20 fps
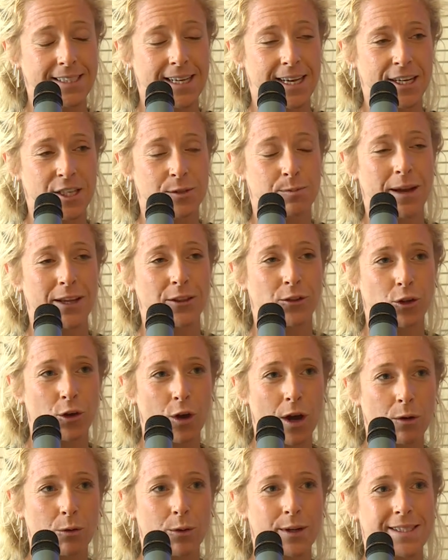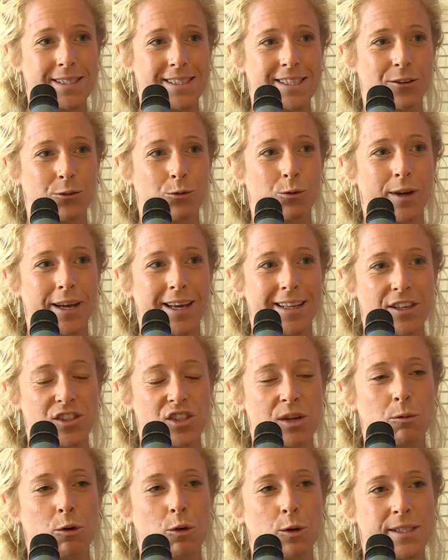Rispetto a queste due,
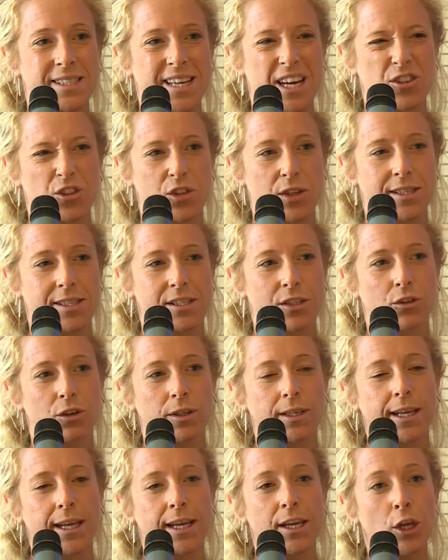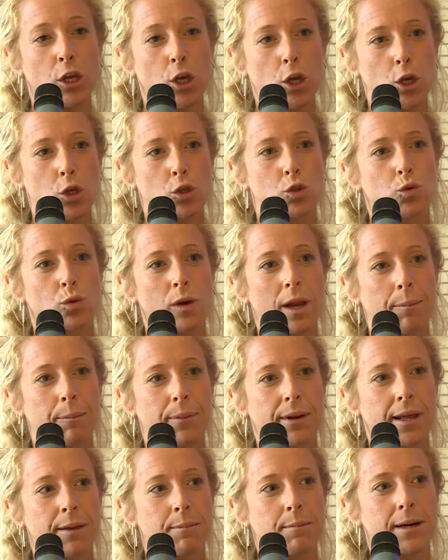diciamo così, accezioni, sulla
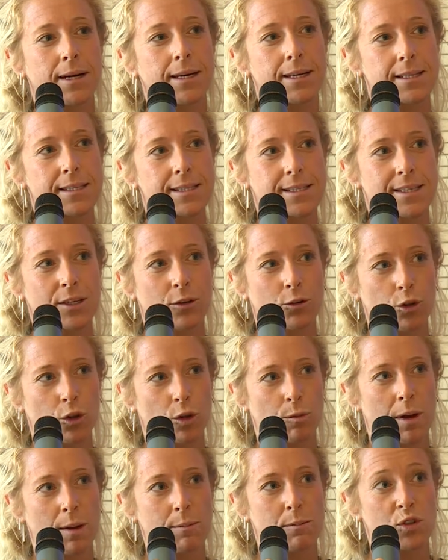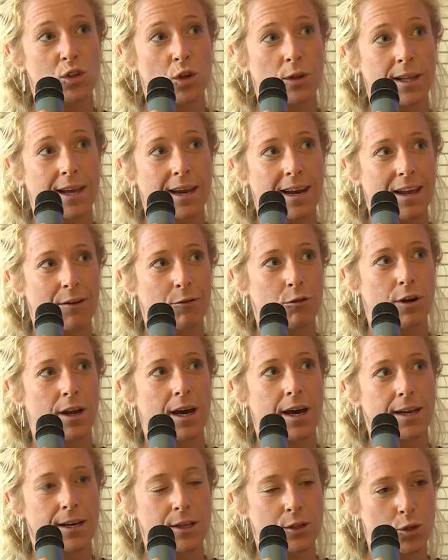prima secondo me bisogna
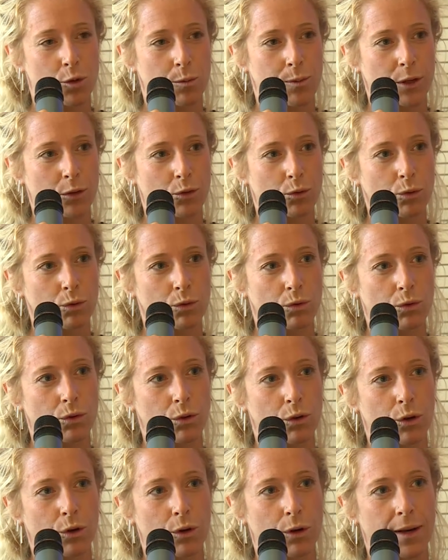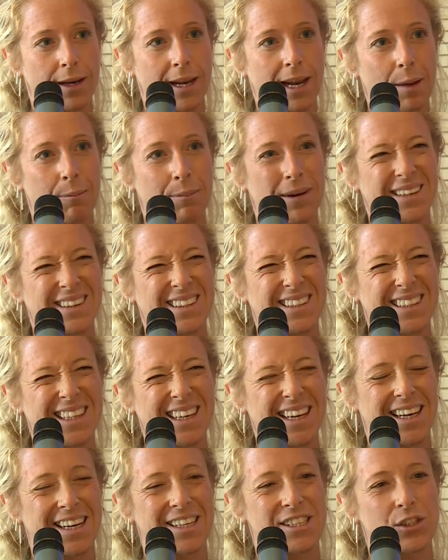lavorare soprattutto nella parte
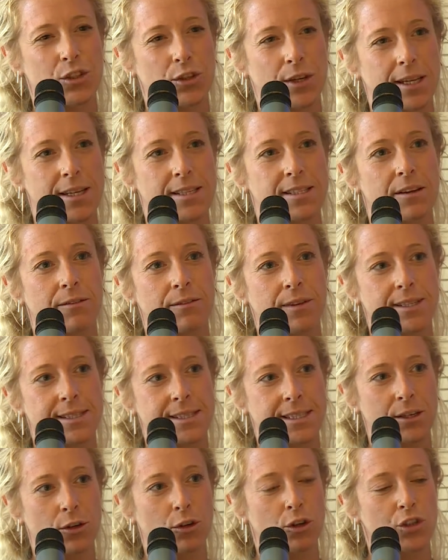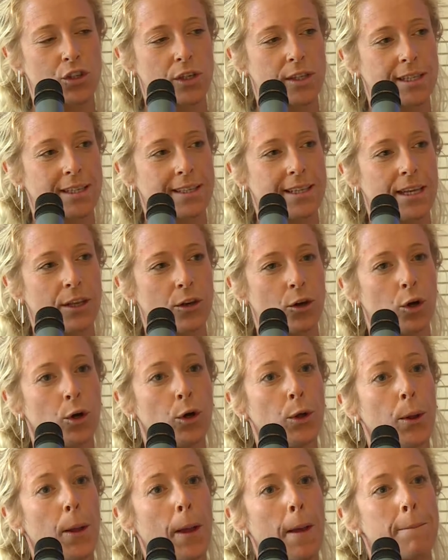di creazione di servizi col
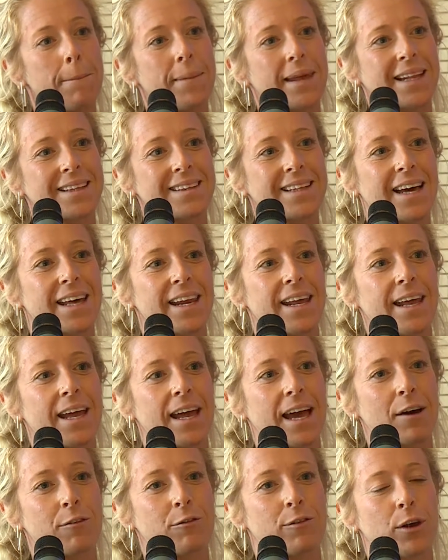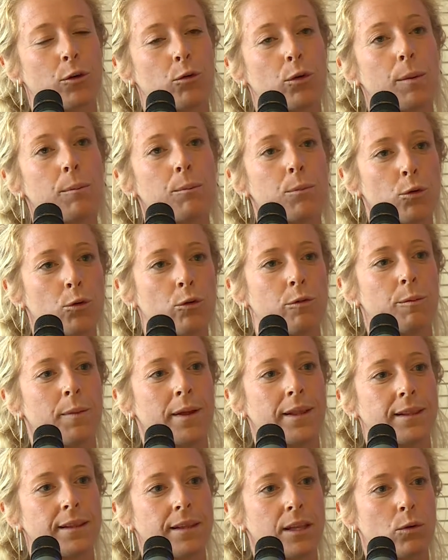cittadino per andare a fare un
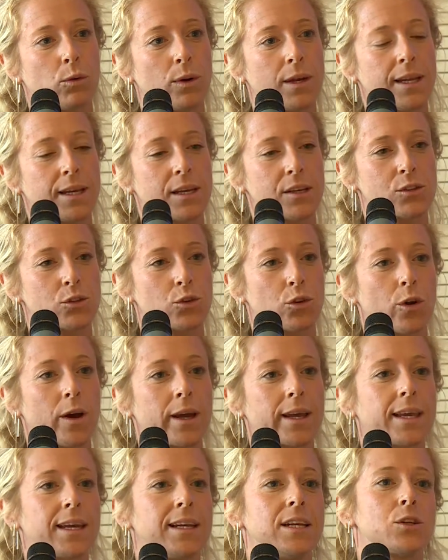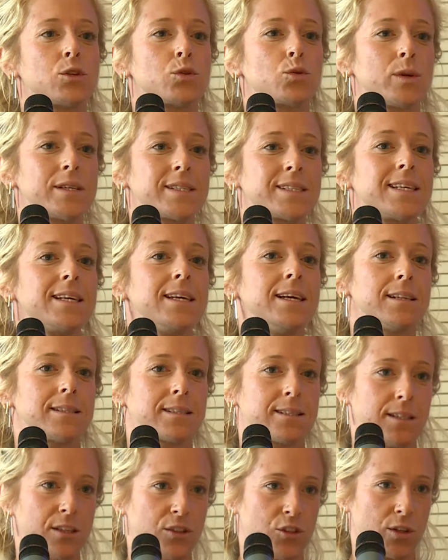improvement di quelle che sono anche le sue
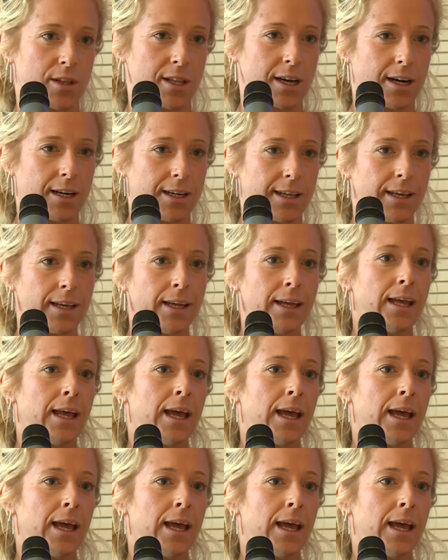skills digitali.